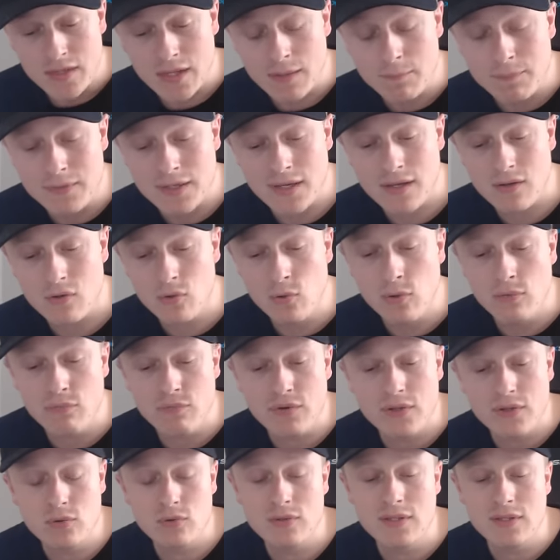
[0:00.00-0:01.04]
eh bien, le
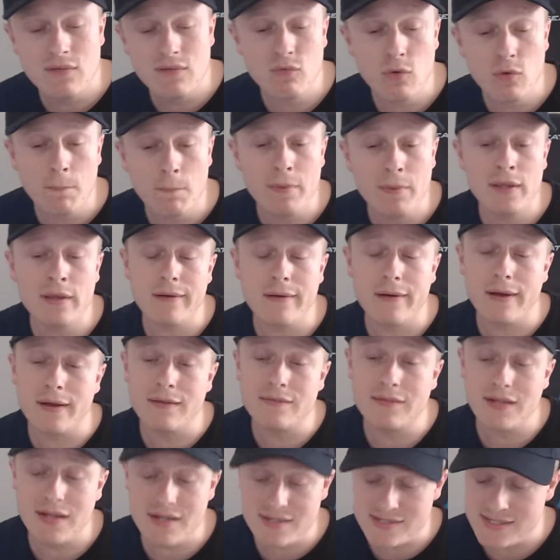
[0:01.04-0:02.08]
fait de développer
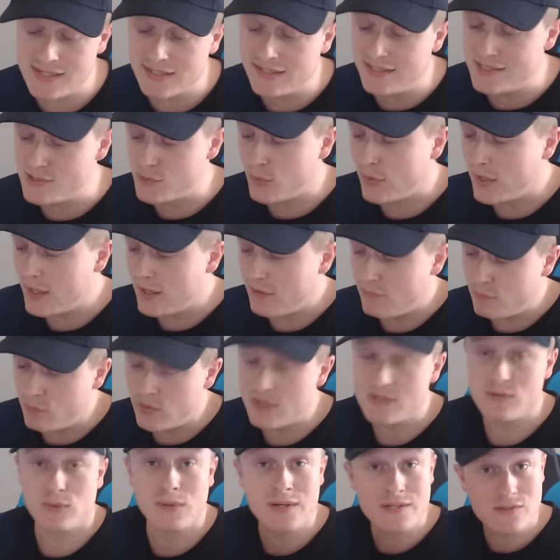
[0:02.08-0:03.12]
un DLC qui soit à la
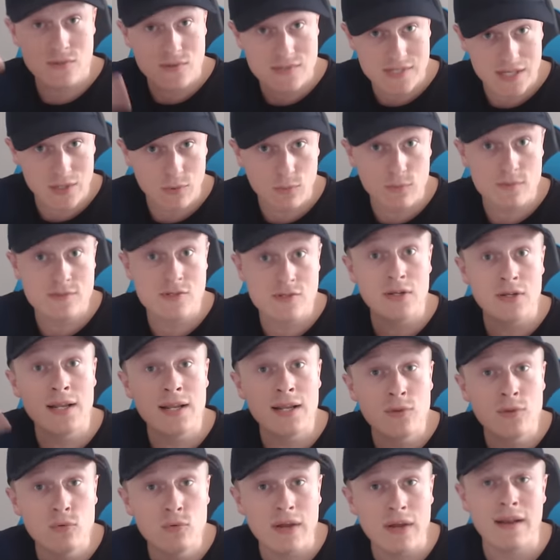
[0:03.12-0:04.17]
fois sur les anciennes consoles et
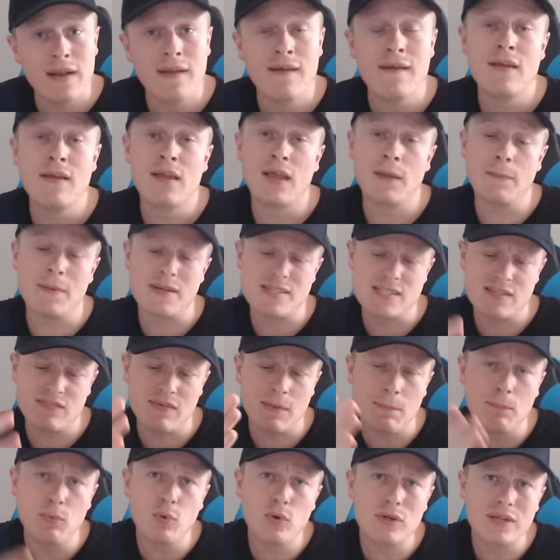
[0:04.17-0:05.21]
les nouvelles, eh ben, ça
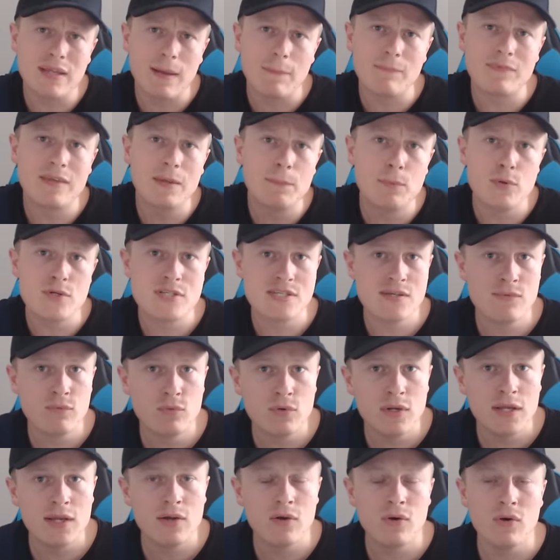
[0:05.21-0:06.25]
va bloquer un petit peu, si vous
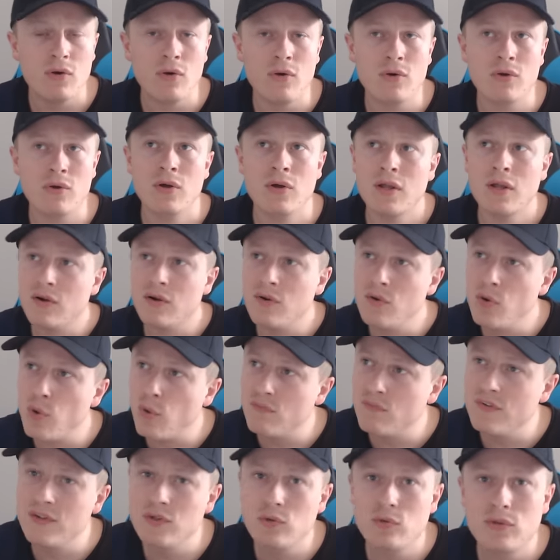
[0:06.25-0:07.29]
voulez, euh,
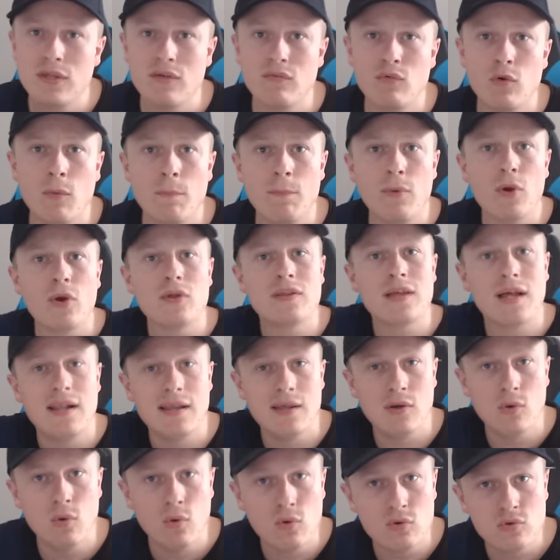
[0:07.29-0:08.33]
l'envie du développeur
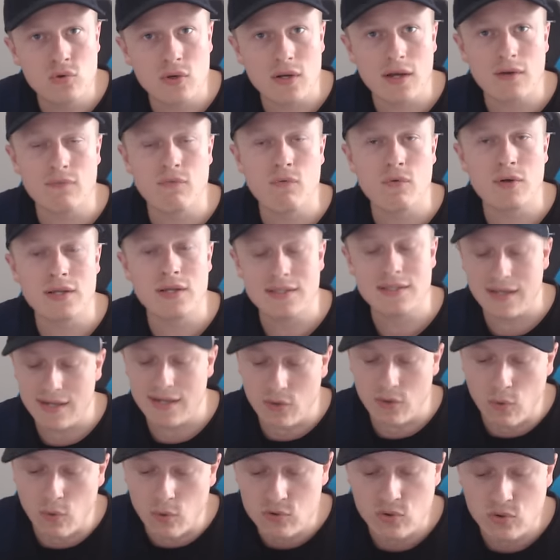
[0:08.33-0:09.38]
d'aller au-delà, vous voyez,
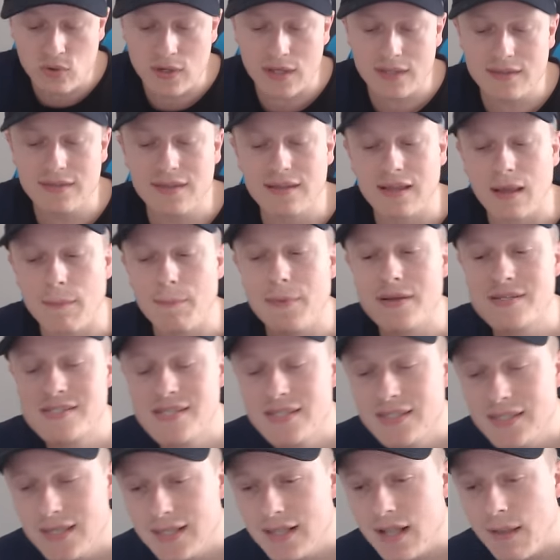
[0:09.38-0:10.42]
d'aller au-delà des
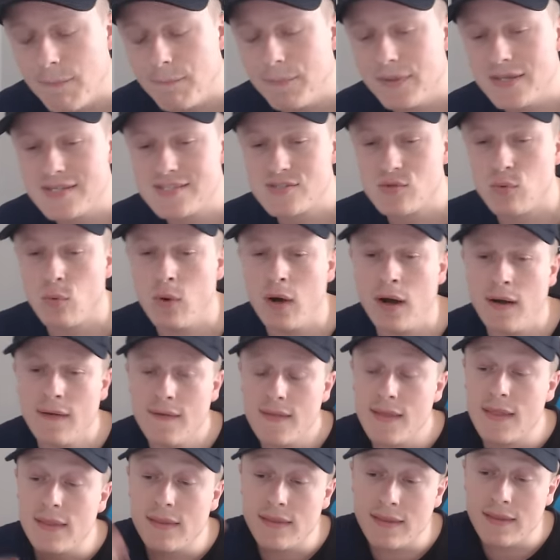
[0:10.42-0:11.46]
capacités de la PS3
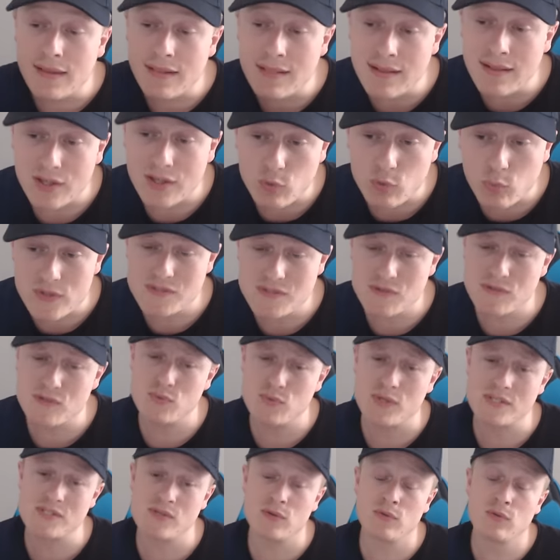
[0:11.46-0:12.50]
et de la
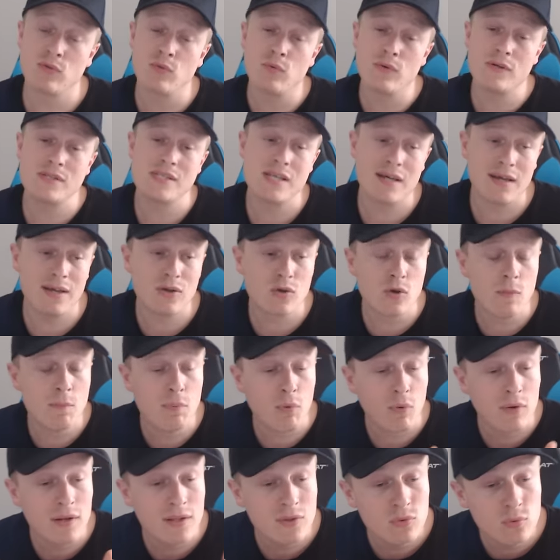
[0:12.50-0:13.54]
360. Donc c'est vrai que
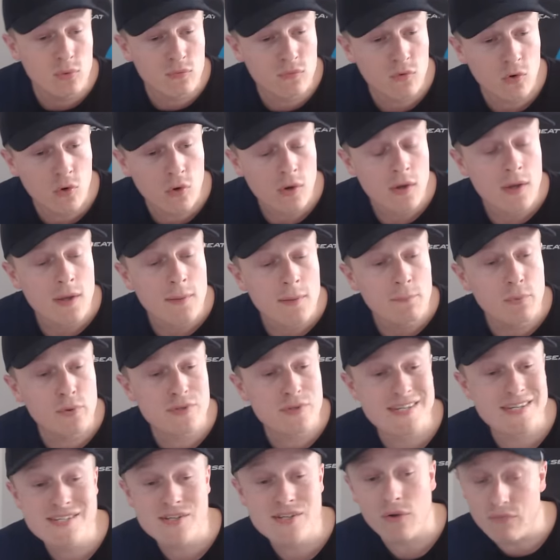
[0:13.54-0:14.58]
pour les nouveaux
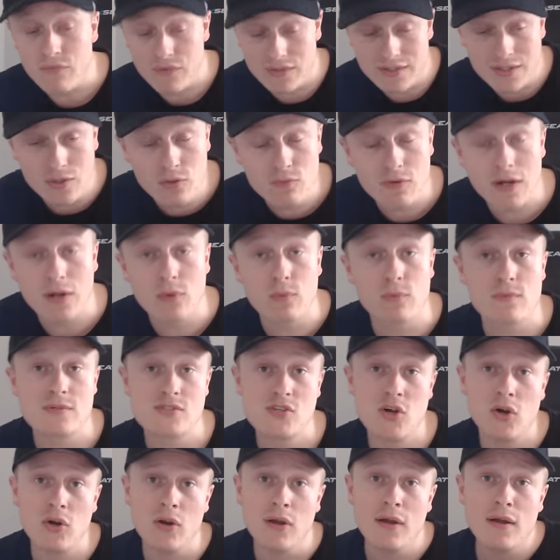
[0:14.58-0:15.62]
possesseurs, enfin des nouvelles
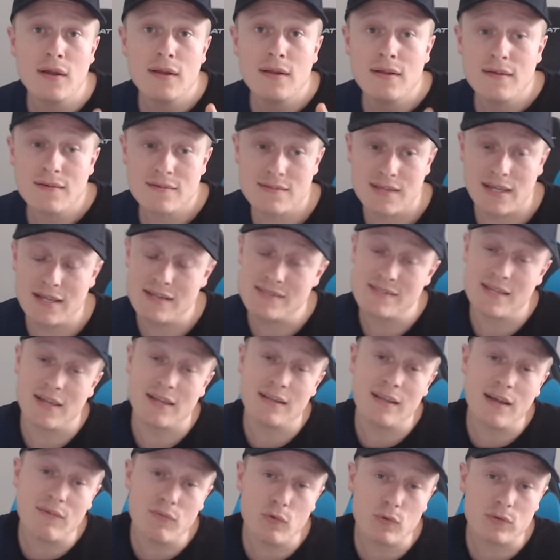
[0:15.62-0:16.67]
consoles, c'est vrai que c'est
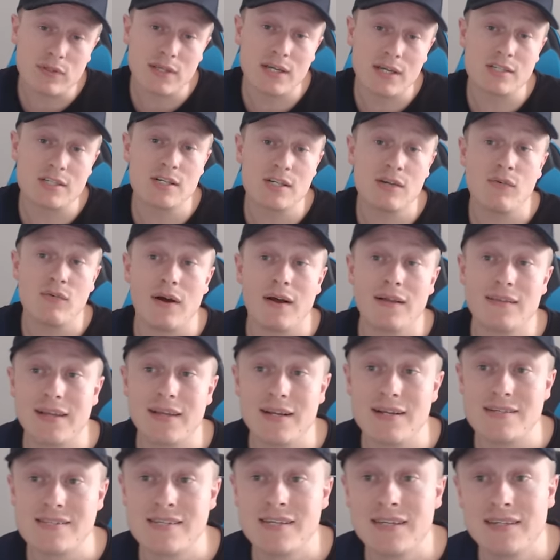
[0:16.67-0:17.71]
un avantage d'avoir un
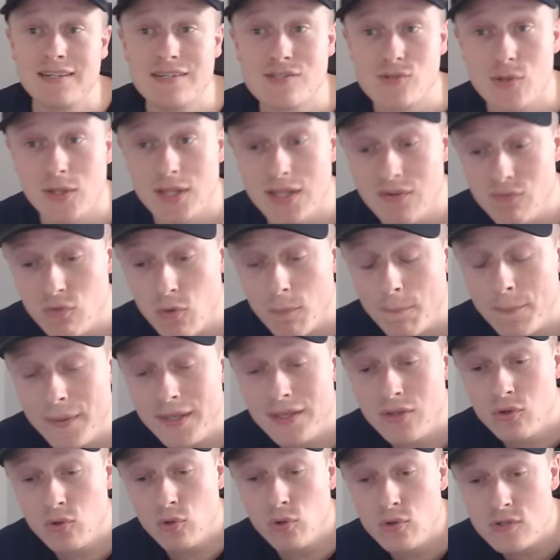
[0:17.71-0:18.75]
DLC qui ne soit
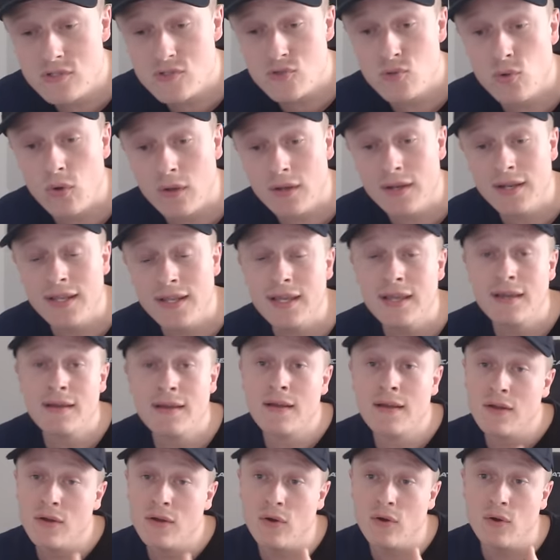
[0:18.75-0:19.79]
développé que sur les
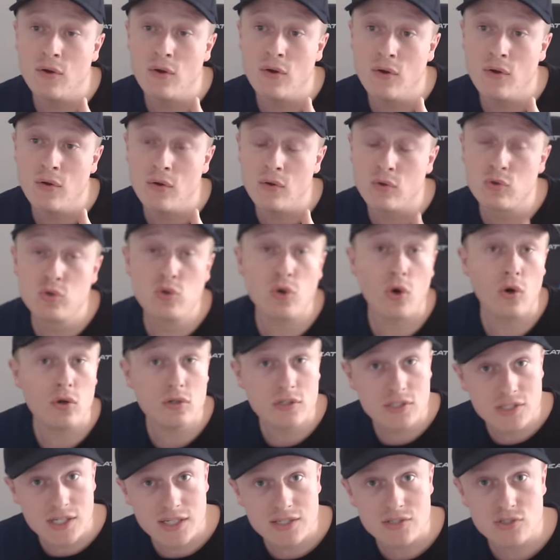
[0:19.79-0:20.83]
euh,
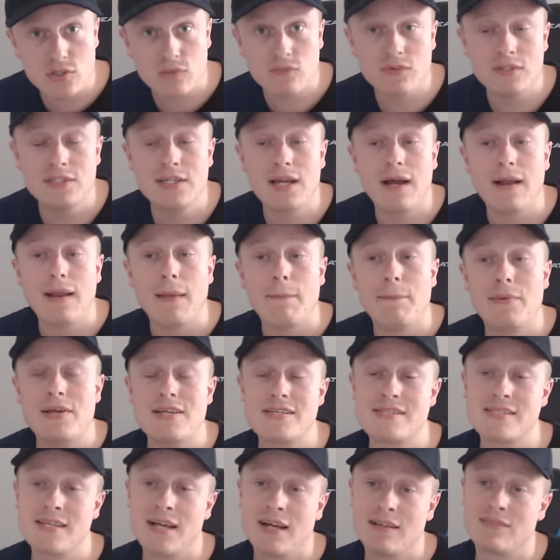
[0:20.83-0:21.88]
current gen, j'ai envie de dire les
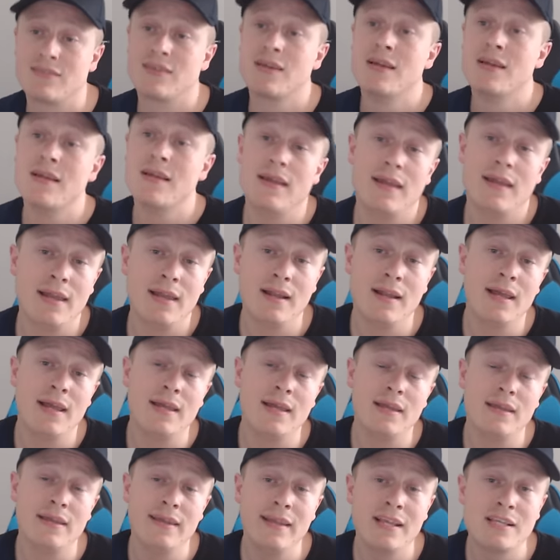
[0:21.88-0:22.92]
PS4 et
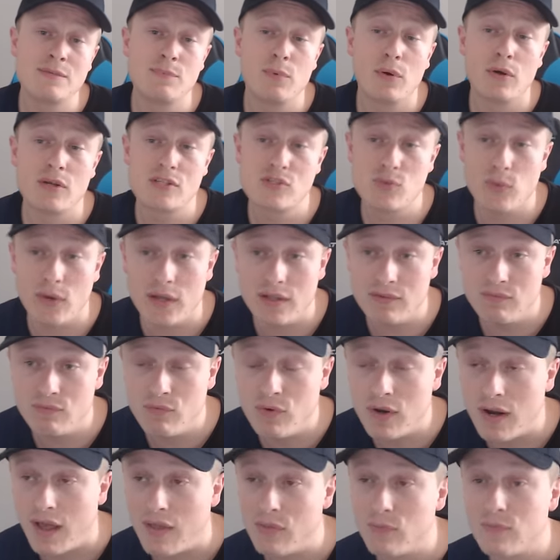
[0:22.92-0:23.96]
les Xbox One.
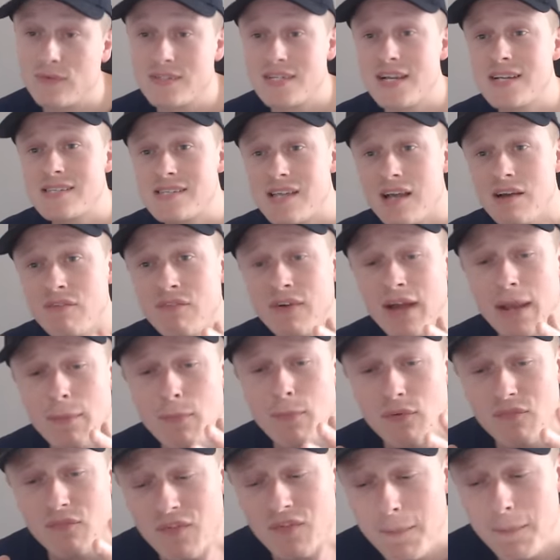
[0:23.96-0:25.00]
Voilà, donc ça, ça a
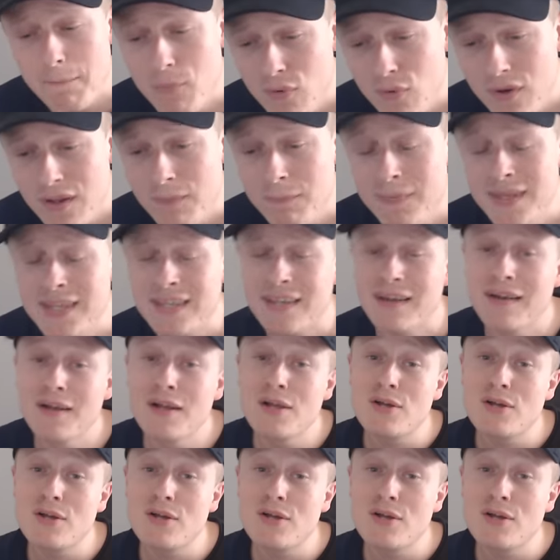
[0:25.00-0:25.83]
vraiment fait polémique.